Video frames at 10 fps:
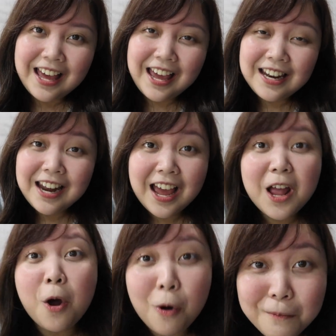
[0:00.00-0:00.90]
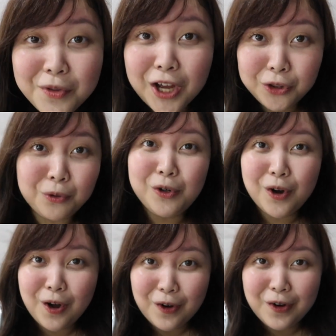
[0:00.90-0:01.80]
And I hope
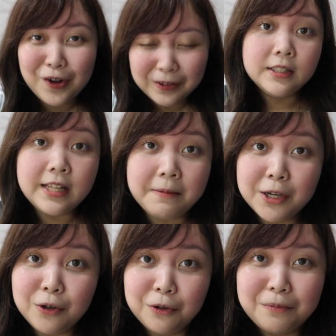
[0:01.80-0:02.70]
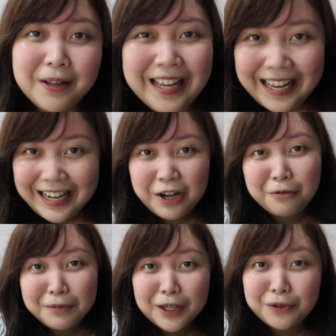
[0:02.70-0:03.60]
nakatulong ako. Ang daming hope. And I
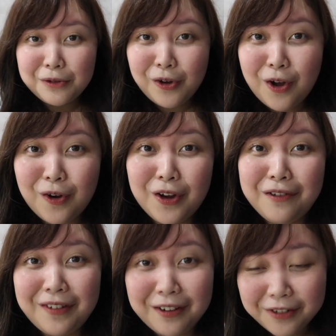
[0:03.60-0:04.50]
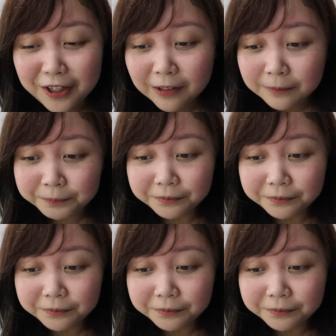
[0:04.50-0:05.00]
hope nakatulong ako if ever